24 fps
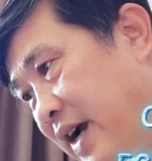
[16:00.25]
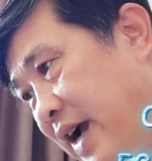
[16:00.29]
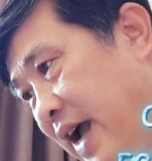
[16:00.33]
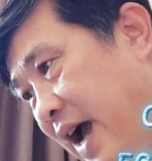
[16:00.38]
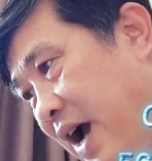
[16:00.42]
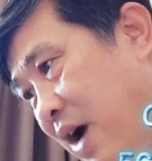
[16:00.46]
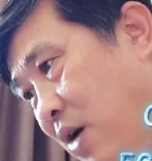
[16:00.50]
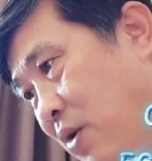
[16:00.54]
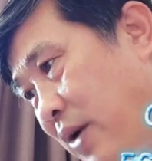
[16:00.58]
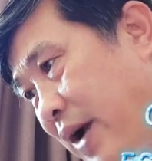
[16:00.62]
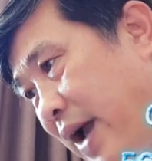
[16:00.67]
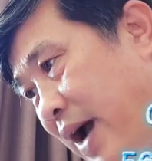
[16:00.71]

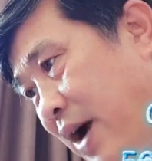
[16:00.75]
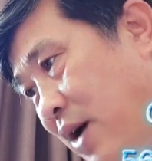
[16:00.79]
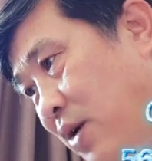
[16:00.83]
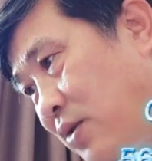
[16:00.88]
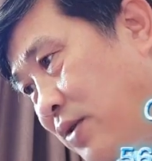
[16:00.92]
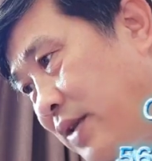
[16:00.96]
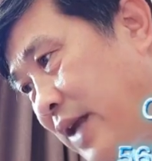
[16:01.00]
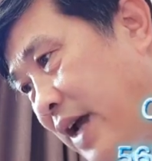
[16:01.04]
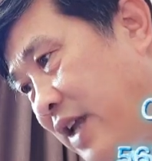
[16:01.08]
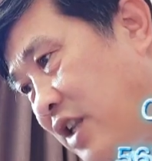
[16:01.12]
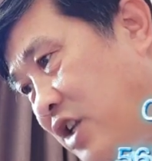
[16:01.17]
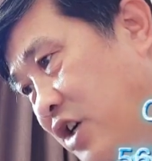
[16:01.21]
Cao cao
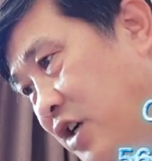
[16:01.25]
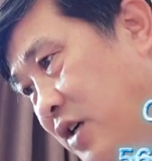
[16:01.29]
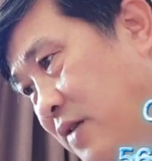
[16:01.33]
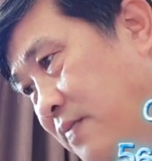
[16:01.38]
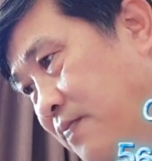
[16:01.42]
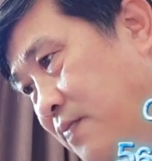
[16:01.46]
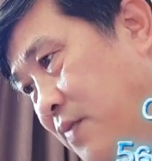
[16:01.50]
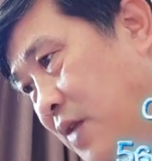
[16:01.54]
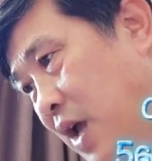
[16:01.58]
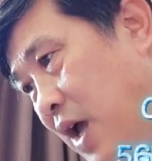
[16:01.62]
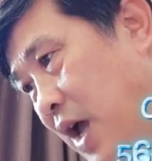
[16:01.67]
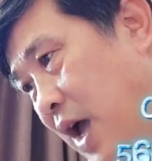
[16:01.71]
tại thượng.
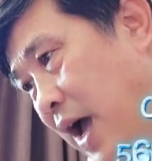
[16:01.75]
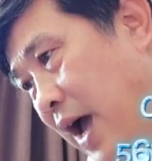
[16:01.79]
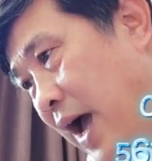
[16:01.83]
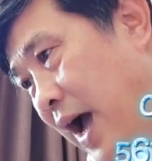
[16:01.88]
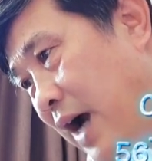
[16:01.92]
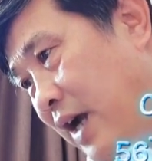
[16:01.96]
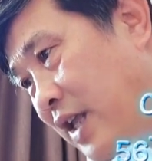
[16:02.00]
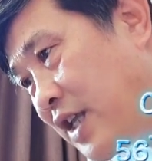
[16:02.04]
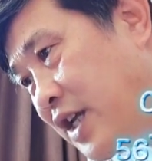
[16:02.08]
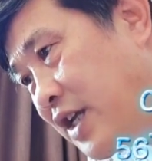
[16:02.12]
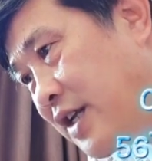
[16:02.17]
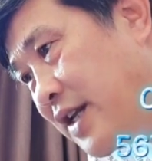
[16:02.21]

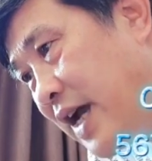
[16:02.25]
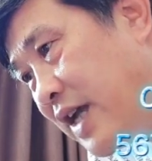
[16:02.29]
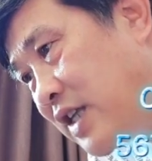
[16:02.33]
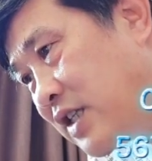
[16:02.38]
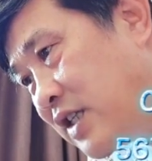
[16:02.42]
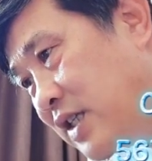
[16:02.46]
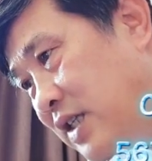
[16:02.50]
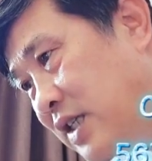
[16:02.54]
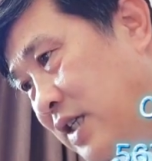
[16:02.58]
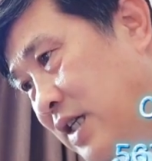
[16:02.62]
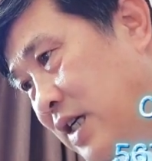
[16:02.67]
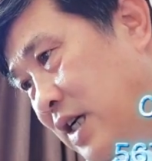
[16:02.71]
Hạc nhiên đại
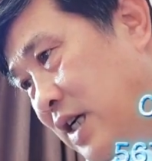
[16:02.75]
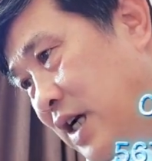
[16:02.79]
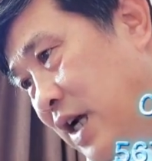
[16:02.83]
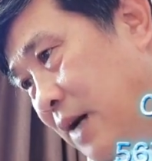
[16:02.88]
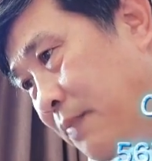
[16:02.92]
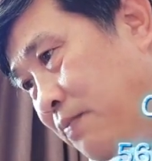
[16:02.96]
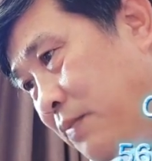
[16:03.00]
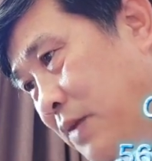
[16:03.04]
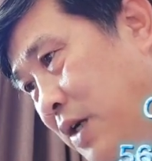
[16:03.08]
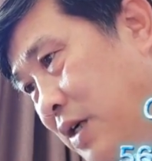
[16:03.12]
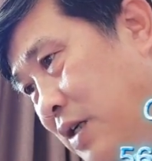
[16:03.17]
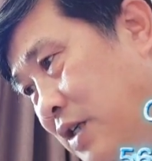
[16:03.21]
sư
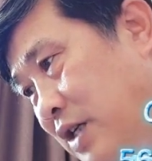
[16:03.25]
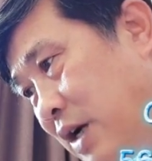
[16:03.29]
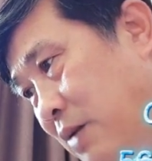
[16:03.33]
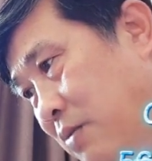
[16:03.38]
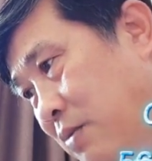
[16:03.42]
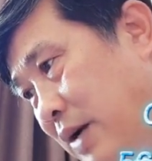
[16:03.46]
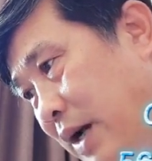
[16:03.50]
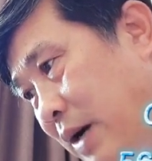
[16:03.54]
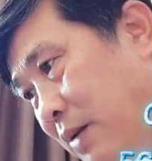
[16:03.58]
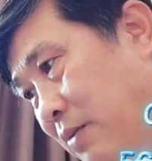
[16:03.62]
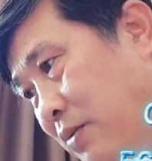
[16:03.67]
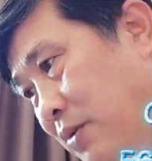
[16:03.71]
lập tức
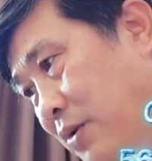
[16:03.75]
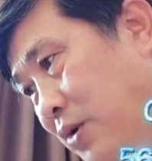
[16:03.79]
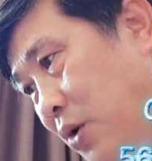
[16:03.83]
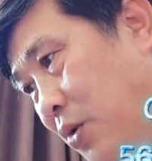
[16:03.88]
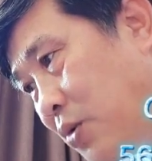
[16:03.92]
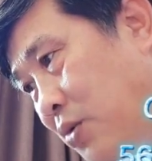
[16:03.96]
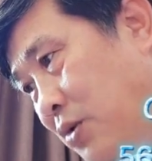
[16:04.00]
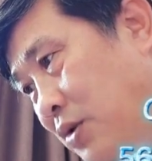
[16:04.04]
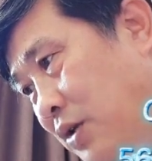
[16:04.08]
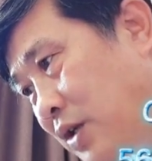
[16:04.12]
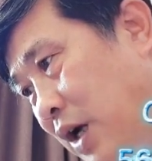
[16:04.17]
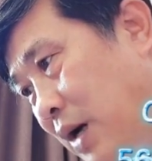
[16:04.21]
trong lòng
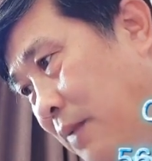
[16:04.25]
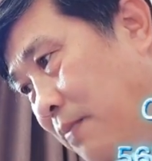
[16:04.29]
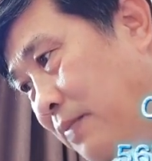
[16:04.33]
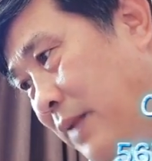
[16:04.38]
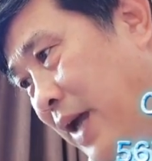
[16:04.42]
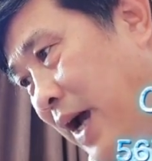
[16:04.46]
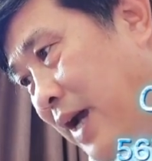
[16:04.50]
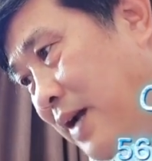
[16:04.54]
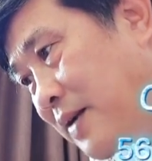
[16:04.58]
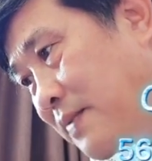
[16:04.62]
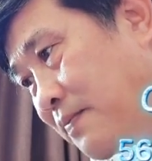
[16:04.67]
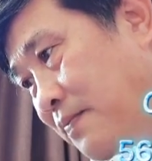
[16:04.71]
cũng thầm
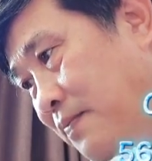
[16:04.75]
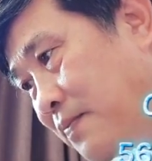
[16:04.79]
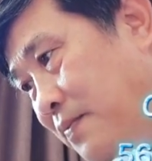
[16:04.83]
than.